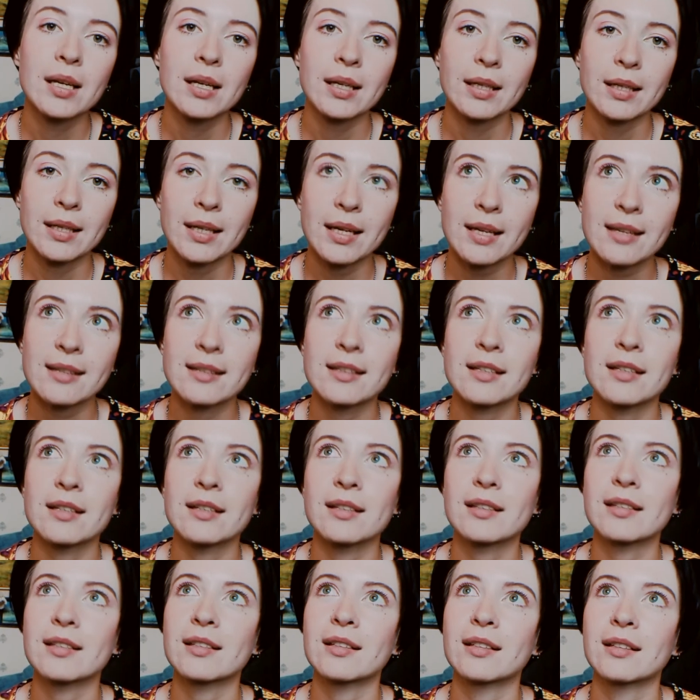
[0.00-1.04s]
Я
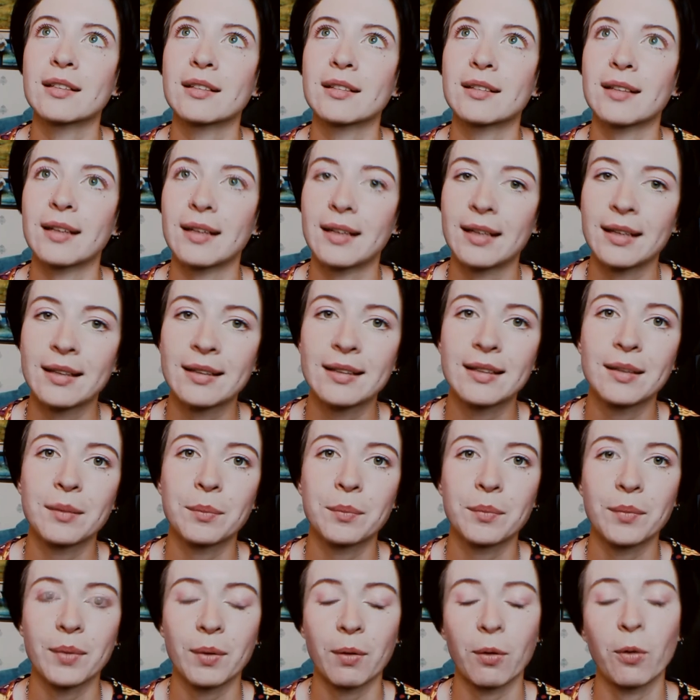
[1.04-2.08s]
здесь на
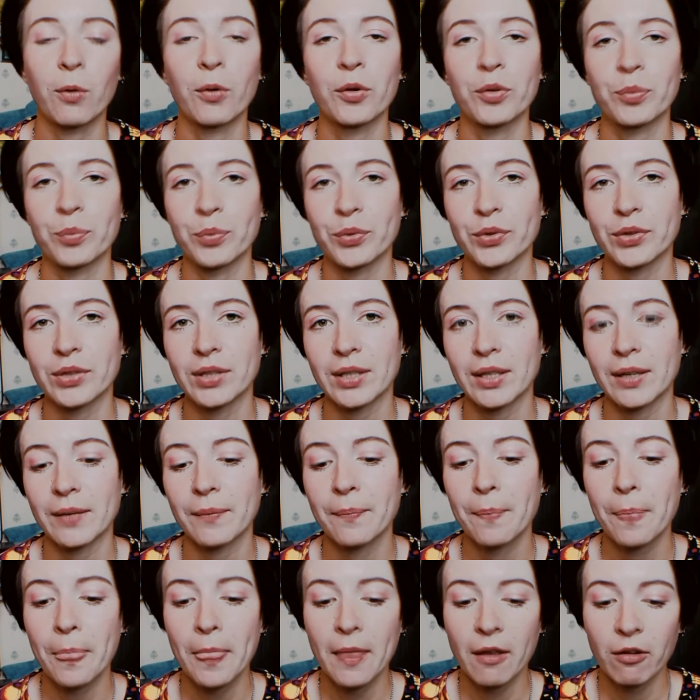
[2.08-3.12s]
летнем отпуске.
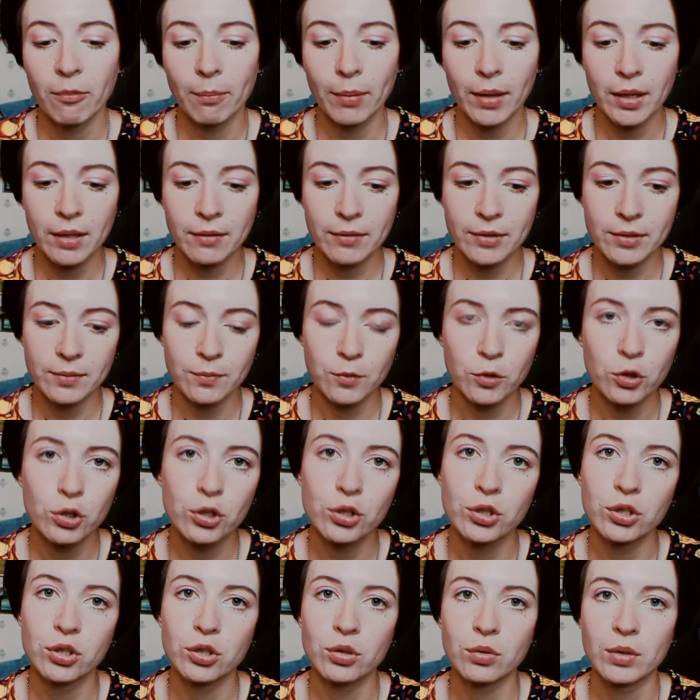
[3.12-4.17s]
Вполне
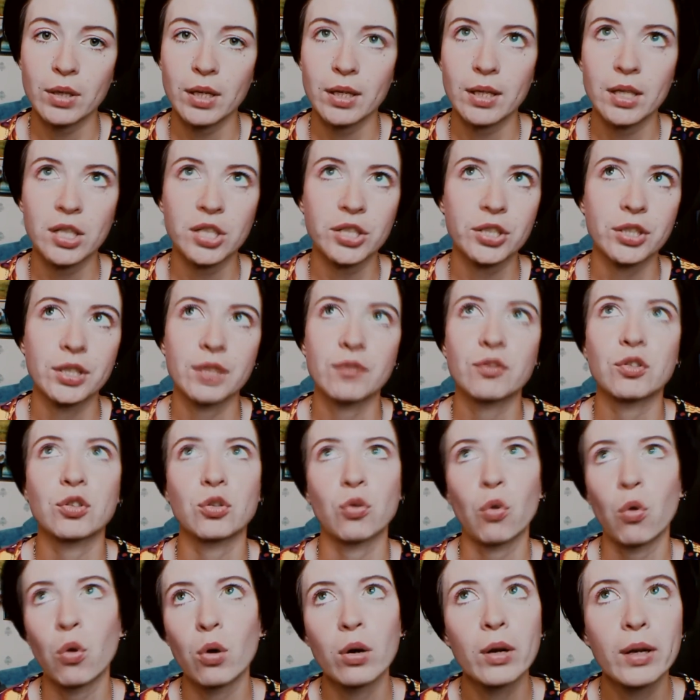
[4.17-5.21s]
возможно, что я даже не
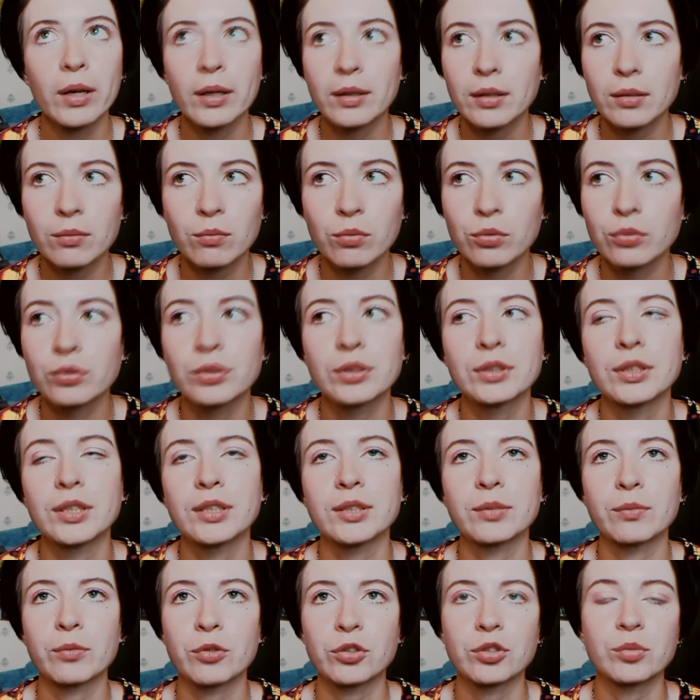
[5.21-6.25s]
все лето буду
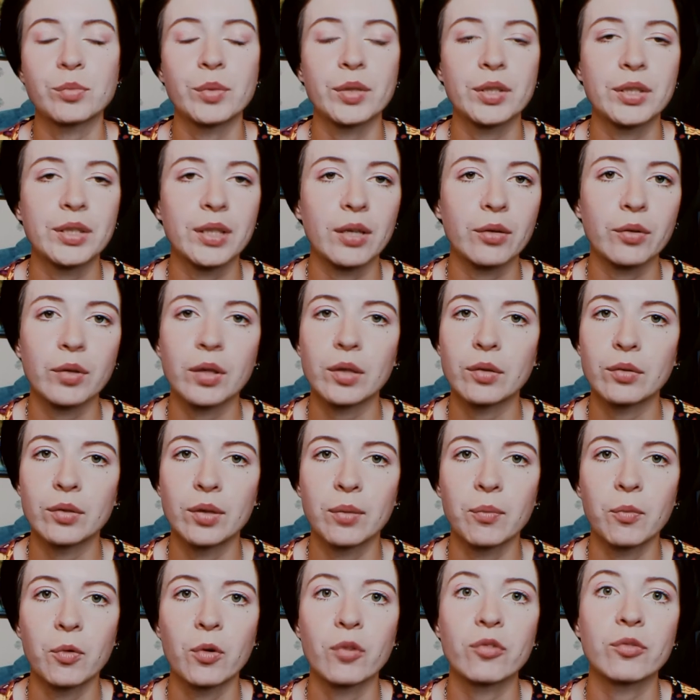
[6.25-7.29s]
здесь. Может быть, я уеду
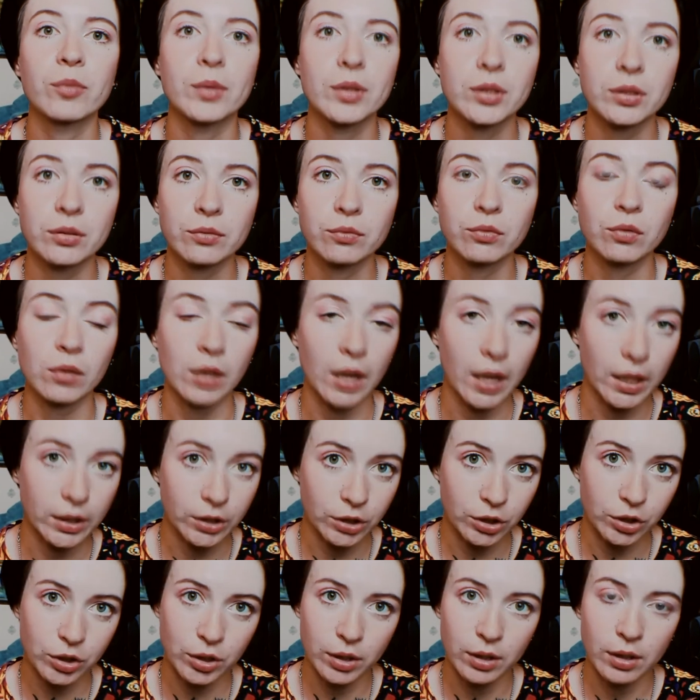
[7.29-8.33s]
домой в Москву
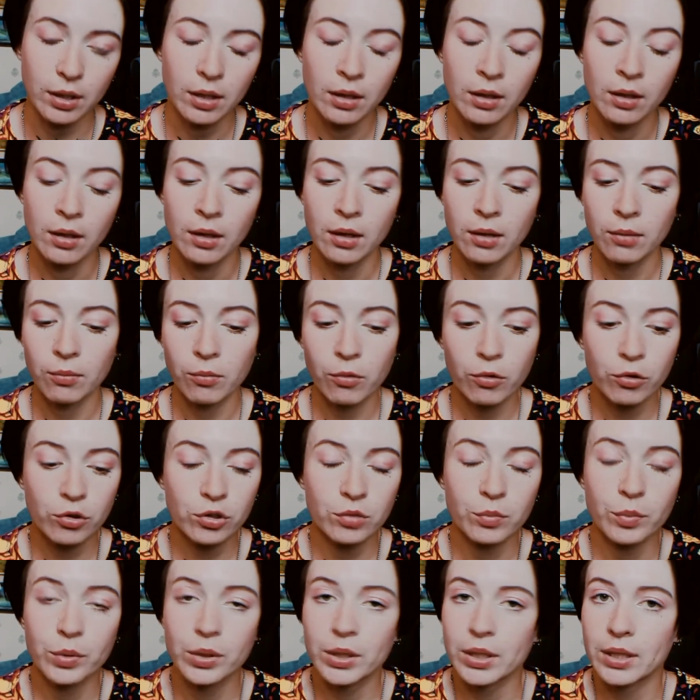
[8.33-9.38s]
раньше.
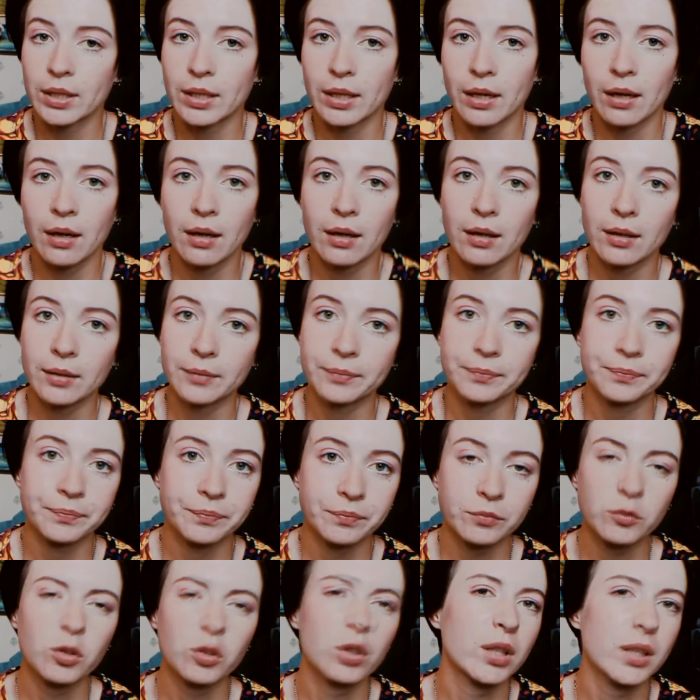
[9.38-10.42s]
Может быть, я...
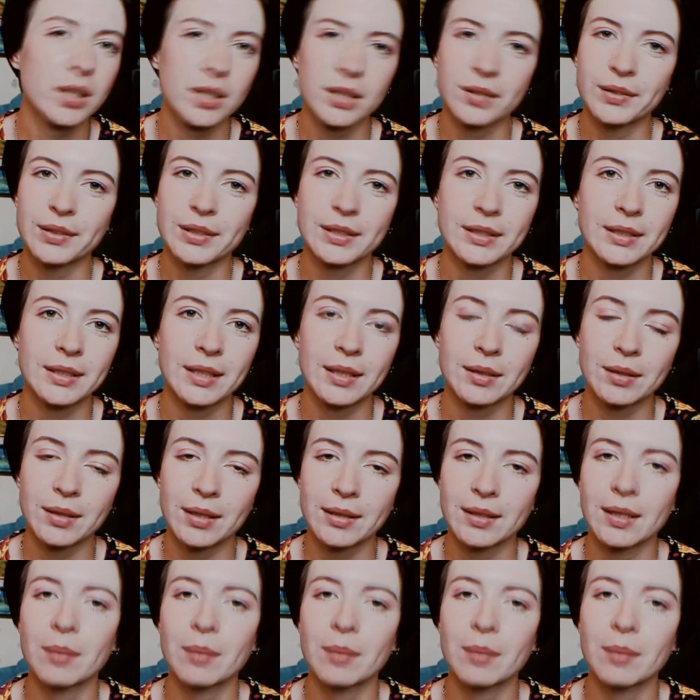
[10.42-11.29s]
Ну, это зависит от, от